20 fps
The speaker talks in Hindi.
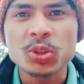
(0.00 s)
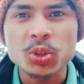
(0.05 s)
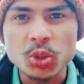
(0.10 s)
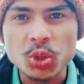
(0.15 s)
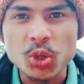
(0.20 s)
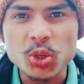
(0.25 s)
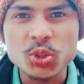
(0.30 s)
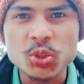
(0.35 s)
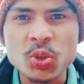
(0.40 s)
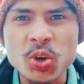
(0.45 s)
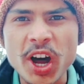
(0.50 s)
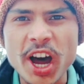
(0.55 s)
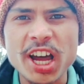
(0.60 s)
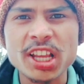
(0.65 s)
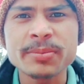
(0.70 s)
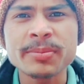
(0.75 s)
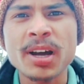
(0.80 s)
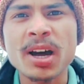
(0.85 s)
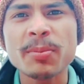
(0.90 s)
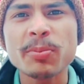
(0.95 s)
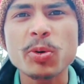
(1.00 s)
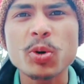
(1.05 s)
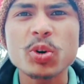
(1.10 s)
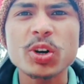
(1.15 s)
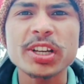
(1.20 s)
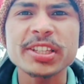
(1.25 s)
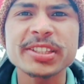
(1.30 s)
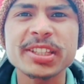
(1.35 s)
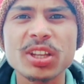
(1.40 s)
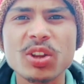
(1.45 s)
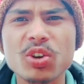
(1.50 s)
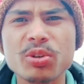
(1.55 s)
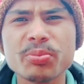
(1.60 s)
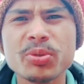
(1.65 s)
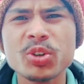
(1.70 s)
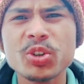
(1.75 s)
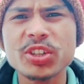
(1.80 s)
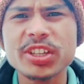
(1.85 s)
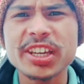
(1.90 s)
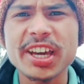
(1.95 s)
तो दोस्तों आज मैं आपको कस्तल और
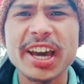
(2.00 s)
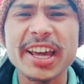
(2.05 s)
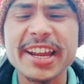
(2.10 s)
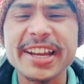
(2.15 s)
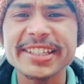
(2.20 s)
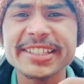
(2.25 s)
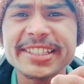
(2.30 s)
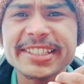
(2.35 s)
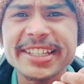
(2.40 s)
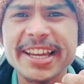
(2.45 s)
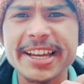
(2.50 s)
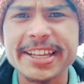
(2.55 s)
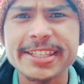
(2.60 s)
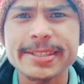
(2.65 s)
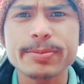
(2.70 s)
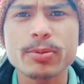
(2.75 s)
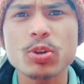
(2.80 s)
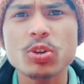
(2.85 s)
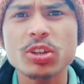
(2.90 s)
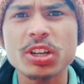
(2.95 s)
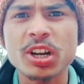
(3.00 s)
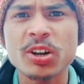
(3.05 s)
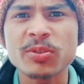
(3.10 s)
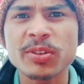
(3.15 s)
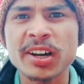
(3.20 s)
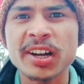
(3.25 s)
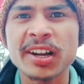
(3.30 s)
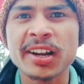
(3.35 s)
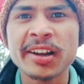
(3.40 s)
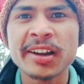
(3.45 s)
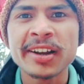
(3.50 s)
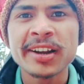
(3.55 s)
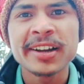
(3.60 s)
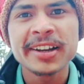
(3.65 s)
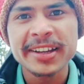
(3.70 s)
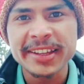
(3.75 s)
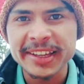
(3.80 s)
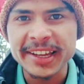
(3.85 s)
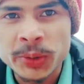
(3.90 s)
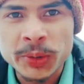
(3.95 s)
म्यूडी की हर एक चीज़ एक्सप्लोर कराऊंगा
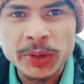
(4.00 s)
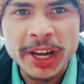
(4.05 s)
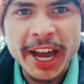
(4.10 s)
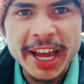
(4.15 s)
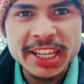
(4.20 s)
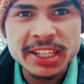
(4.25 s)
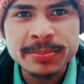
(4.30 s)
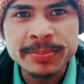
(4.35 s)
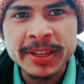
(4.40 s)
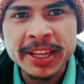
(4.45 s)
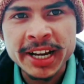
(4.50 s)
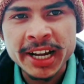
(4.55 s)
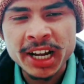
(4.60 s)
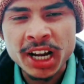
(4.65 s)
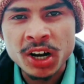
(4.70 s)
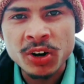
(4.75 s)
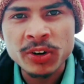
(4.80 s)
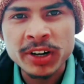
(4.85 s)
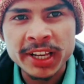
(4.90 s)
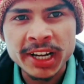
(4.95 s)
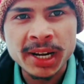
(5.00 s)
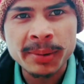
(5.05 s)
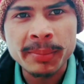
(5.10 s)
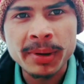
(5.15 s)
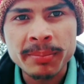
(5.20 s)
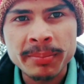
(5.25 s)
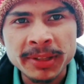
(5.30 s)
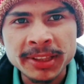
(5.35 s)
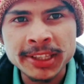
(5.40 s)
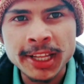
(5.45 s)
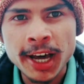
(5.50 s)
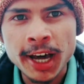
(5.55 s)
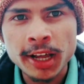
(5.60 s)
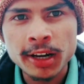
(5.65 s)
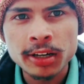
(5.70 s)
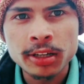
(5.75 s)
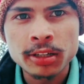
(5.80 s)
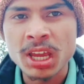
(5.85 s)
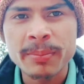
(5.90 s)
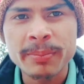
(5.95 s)
ठीक है गाइज मेरा गाँव का नाम है
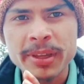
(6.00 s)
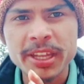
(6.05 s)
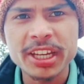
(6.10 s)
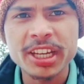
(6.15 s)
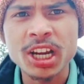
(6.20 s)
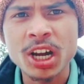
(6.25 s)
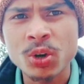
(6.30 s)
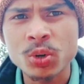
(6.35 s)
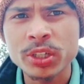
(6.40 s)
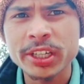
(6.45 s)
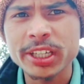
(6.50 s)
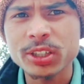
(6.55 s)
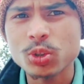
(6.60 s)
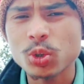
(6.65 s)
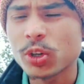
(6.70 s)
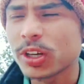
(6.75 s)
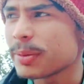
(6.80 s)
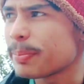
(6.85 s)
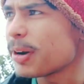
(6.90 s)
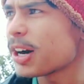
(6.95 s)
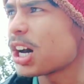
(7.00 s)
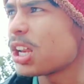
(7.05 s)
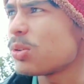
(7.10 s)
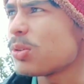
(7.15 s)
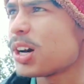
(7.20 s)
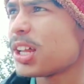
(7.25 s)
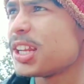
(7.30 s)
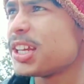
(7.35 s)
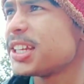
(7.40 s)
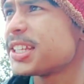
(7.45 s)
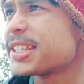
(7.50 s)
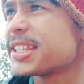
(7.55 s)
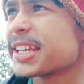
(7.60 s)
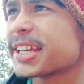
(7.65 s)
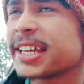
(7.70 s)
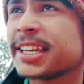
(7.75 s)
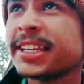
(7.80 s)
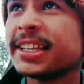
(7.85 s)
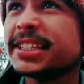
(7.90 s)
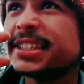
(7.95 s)
मंदार मेरे गाँव के थोड़े बगल वाले हिस्से
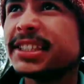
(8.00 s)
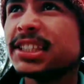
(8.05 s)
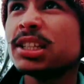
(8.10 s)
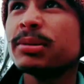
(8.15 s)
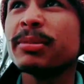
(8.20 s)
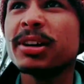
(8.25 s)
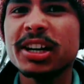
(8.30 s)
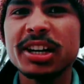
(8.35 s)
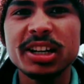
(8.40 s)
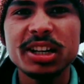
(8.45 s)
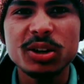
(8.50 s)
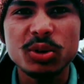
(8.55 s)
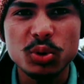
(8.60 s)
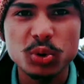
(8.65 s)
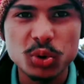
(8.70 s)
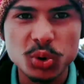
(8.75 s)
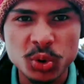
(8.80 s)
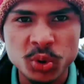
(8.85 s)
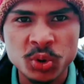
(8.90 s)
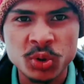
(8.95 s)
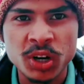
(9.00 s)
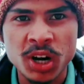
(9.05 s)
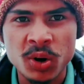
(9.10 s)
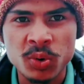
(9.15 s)
के नीचे में है वो दोनों